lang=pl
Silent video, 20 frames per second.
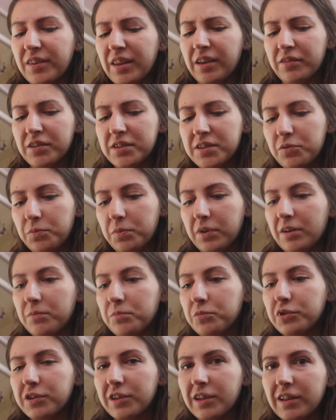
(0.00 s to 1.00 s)
Ja właśnie
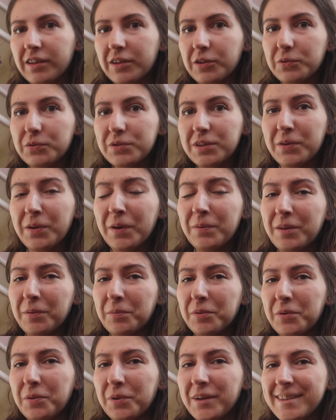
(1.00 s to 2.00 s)
ubieram buty, dlatego siadam na
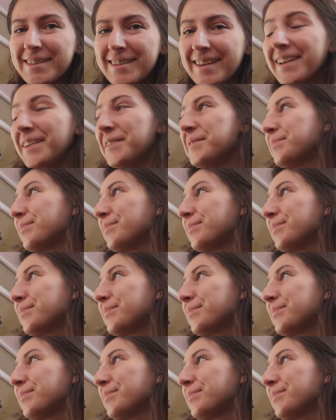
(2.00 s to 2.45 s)
podłodze.